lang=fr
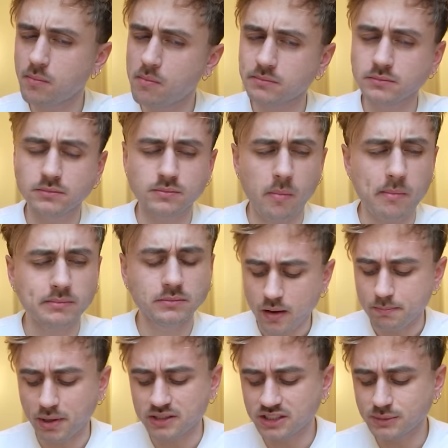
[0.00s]
Hmm.
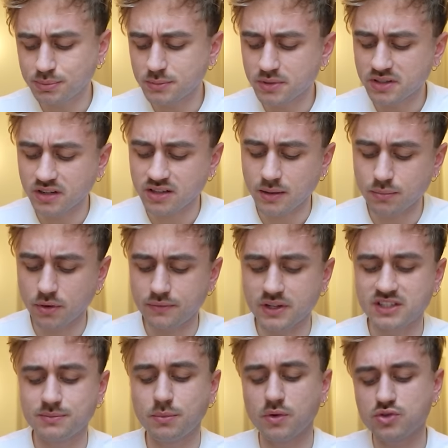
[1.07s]
Pas crispy mais très très bon
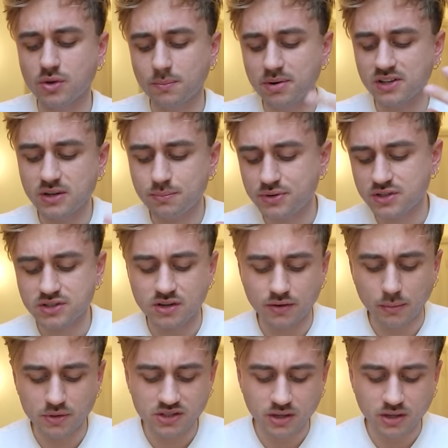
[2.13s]
effectivement, on sent plein d'épices, c'est vraiment